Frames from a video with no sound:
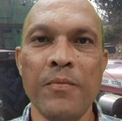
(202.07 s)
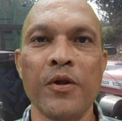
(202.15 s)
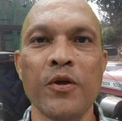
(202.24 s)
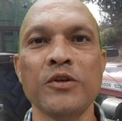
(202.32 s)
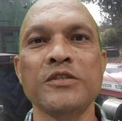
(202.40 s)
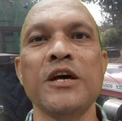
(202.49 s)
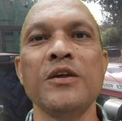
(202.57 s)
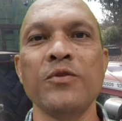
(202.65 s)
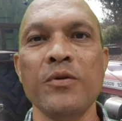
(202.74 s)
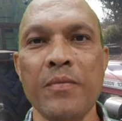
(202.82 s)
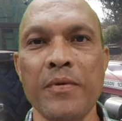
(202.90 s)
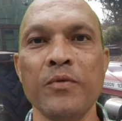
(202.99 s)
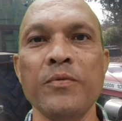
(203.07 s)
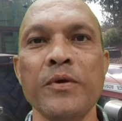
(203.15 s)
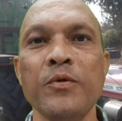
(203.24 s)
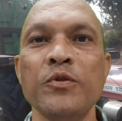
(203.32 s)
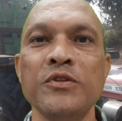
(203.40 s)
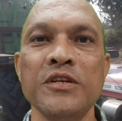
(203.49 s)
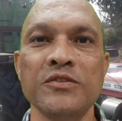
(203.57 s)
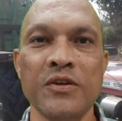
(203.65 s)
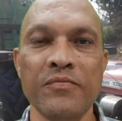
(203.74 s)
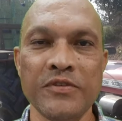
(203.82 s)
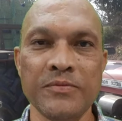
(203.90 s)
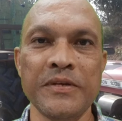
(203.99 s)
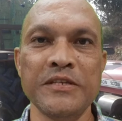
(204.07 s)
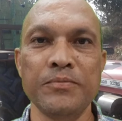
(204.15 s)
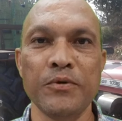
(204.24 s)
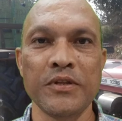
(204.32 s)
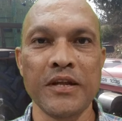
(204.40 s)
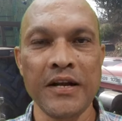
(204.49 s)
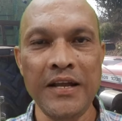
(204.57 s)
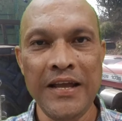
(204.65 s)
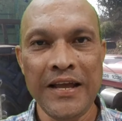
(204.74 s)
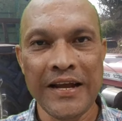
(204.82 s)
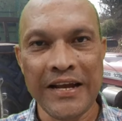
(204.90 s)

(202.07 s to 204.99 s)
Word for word: మరొకసారి కూడా మేము మీకు గుర్తు చేస్తున్నాం ఫ్రెండ్స్ మర్చిపోతారని